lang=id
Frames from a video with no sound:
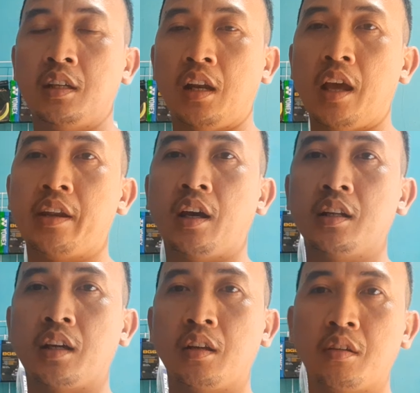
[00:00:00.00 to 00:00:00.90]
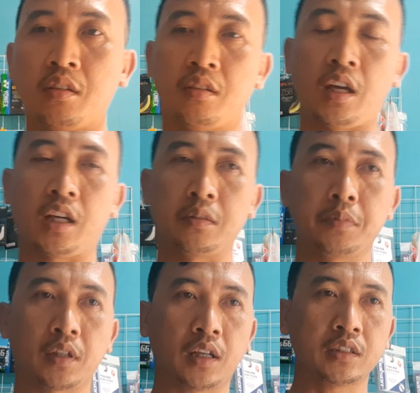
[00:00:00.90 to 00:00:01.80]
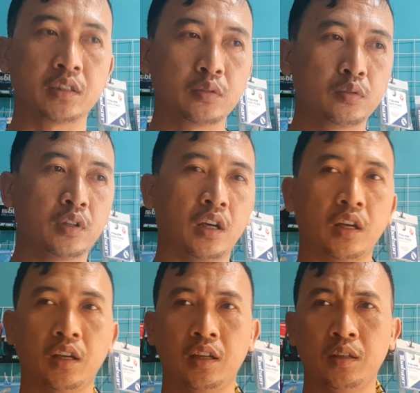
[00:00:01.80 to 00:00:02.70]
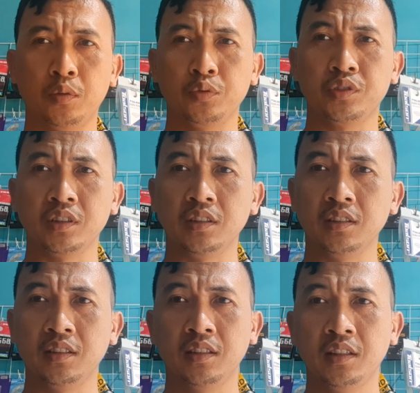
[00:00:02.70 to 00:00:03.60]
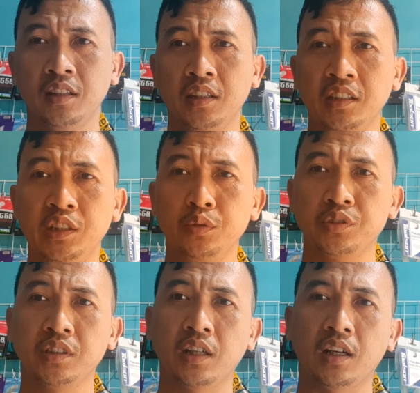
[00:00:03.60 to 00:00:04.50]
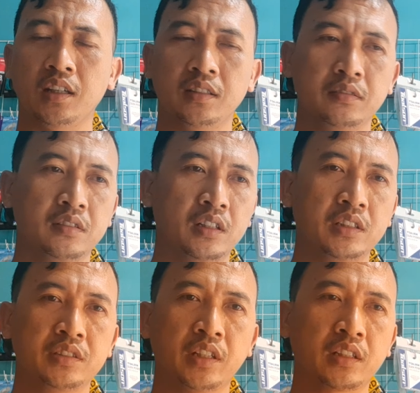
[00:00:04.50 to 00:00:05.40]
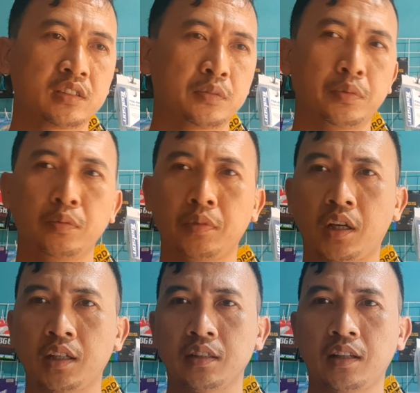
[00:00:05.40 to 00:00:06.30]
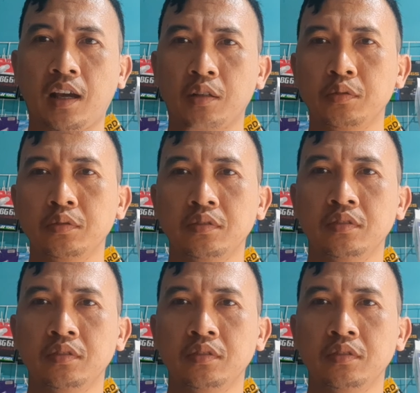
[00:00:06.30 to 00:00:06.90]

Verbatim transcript: lain halnya kalau raket bekas itu udah uji QC ya udah dicek sebelum raket laku